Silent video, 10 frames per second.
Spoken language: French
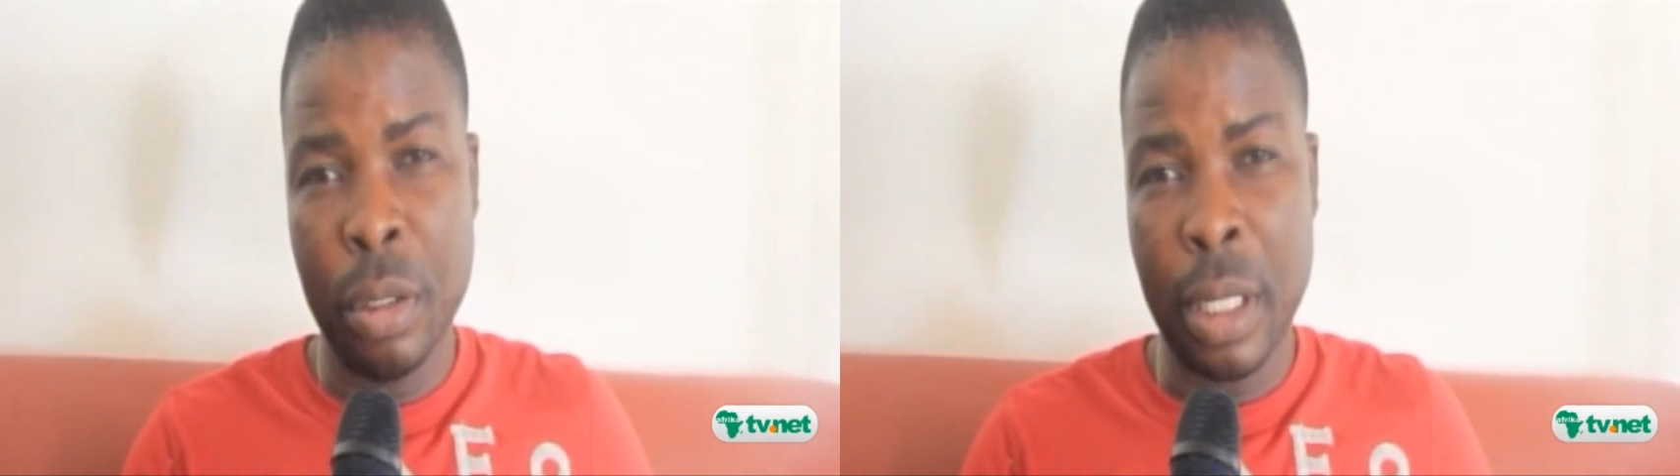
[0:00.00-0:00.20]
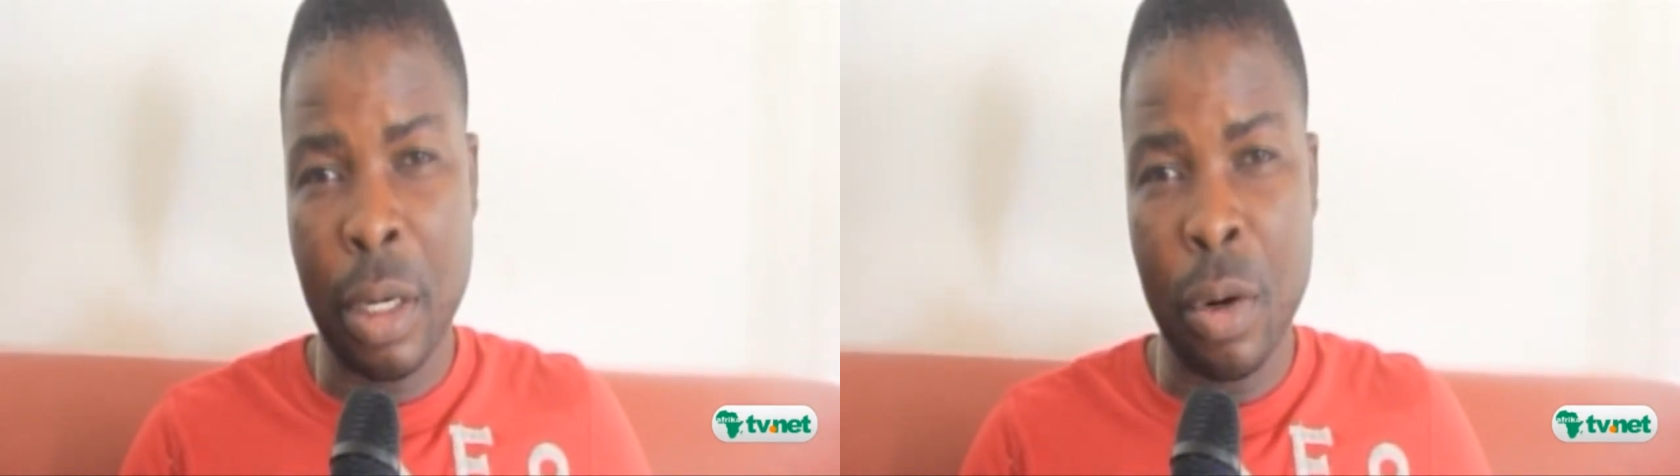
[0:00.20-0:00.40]

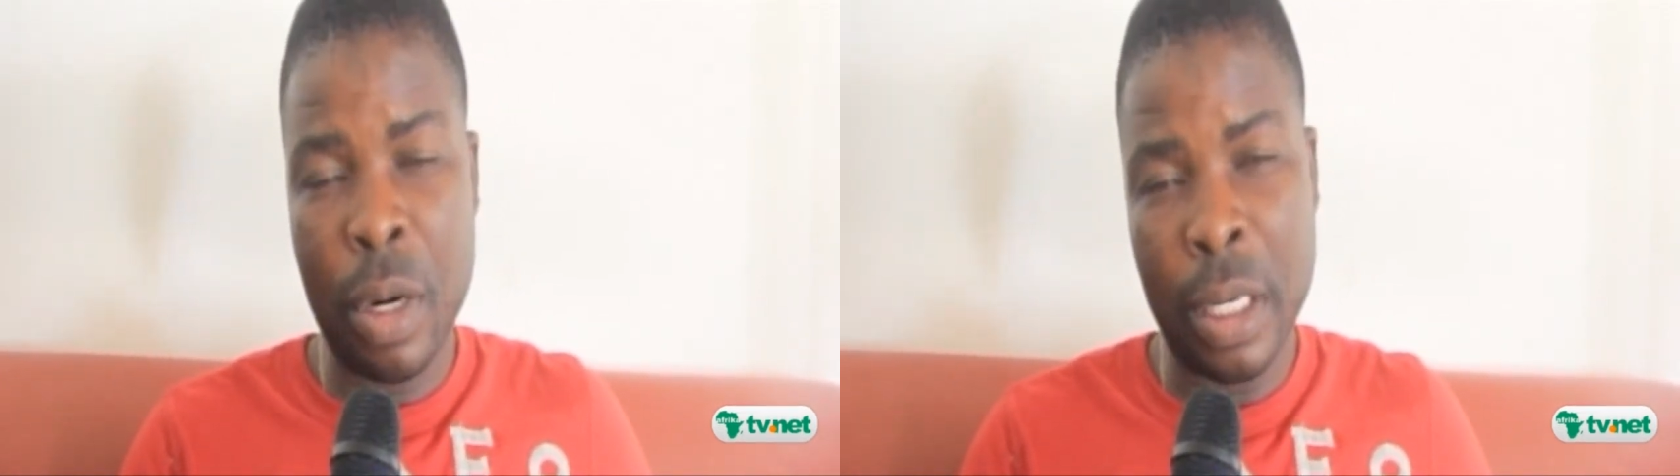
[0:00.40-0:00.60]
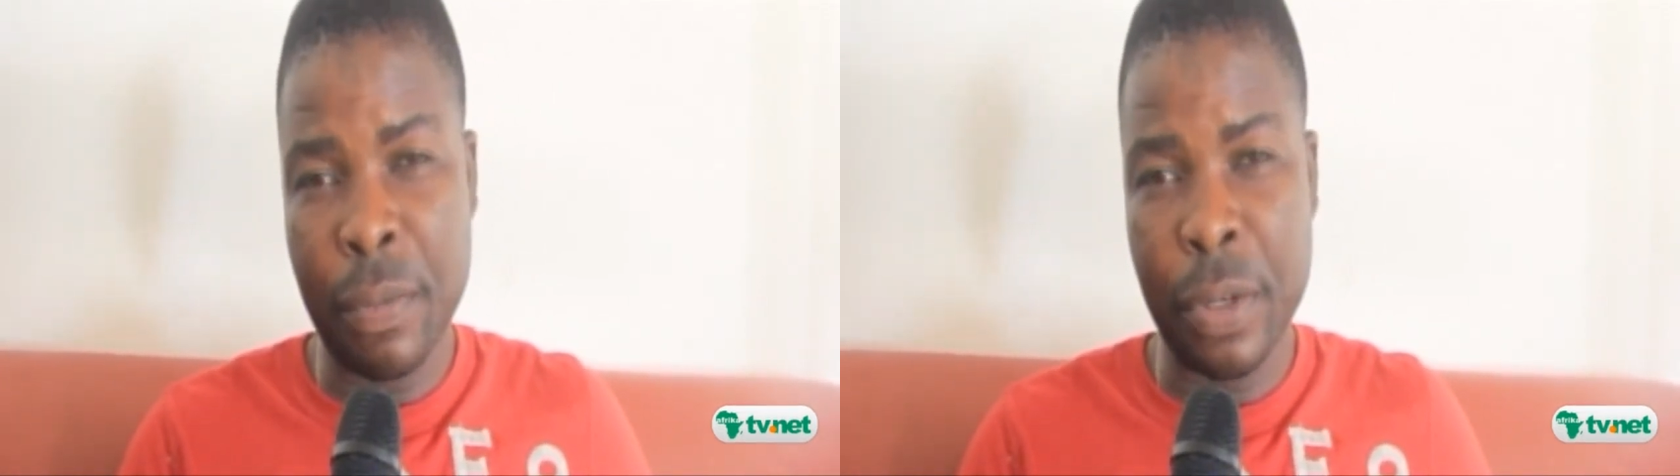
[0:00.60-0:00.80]
de,
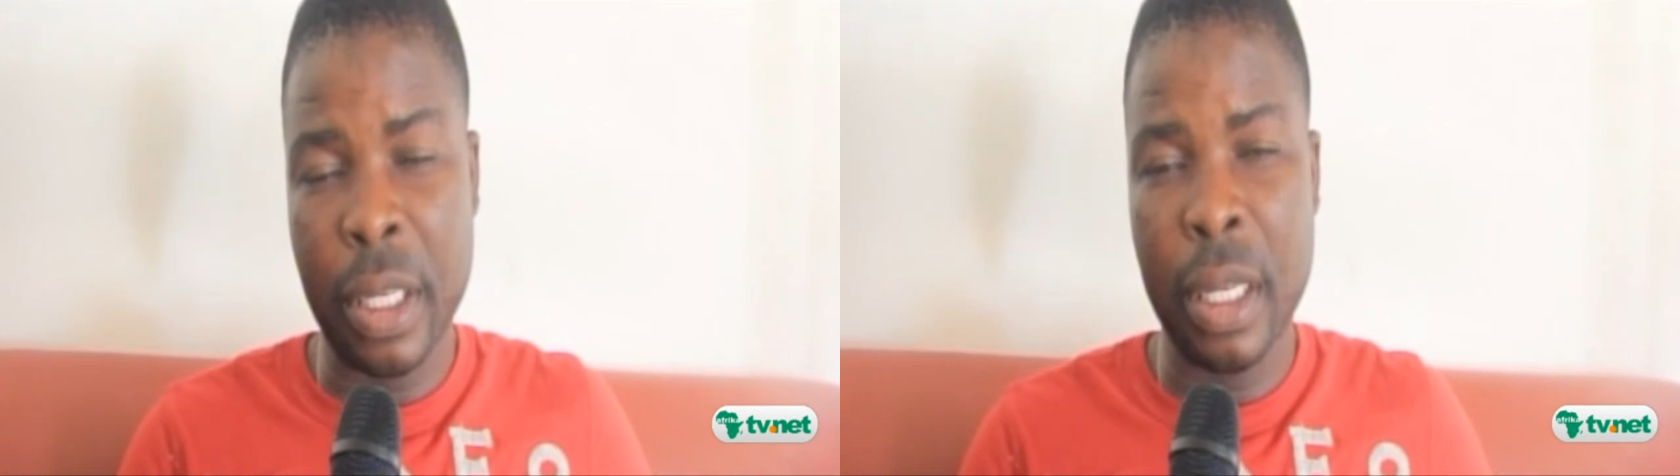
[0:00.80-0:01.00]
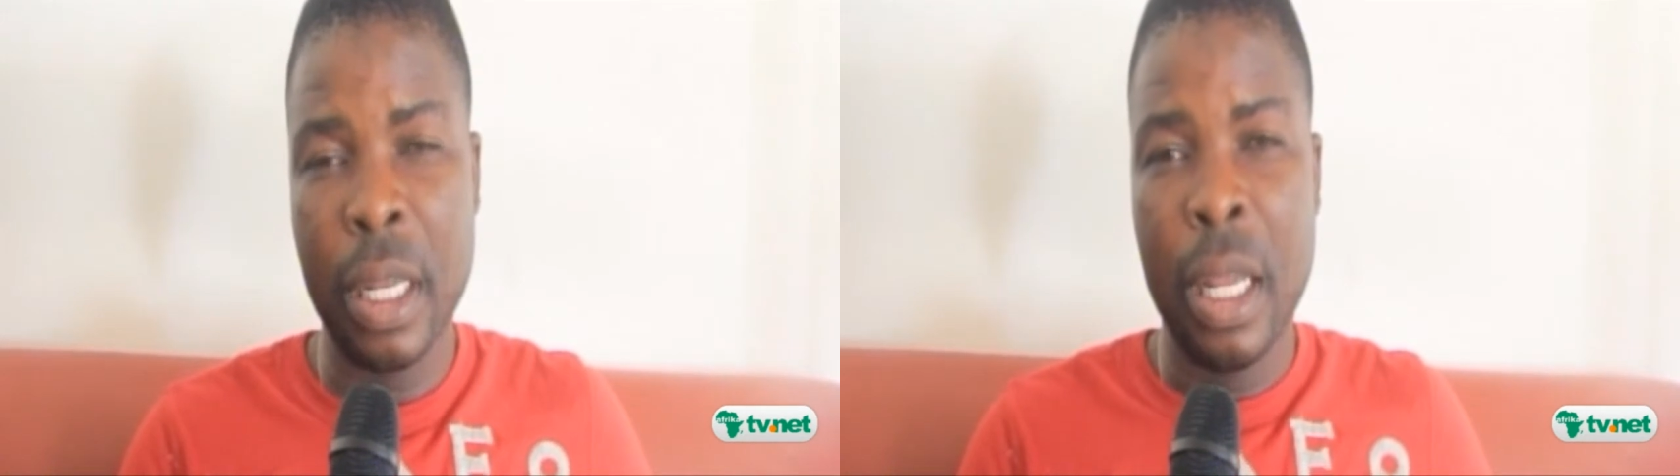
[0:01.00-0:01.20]
d'accord, en
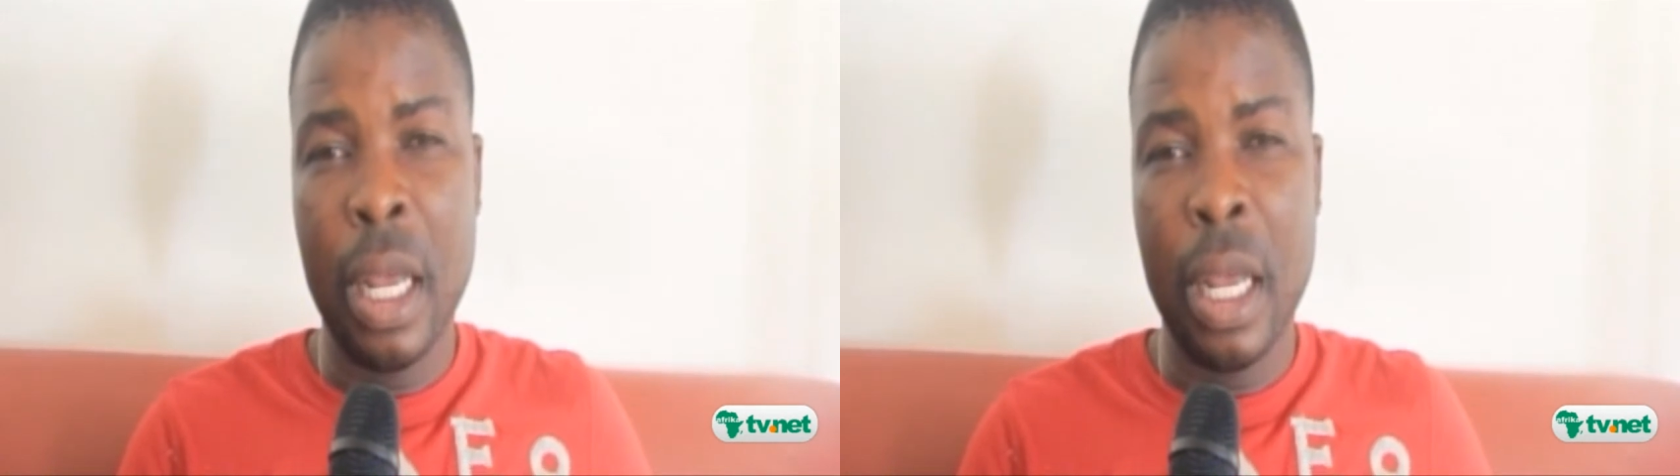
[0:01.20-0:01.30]
Afrique.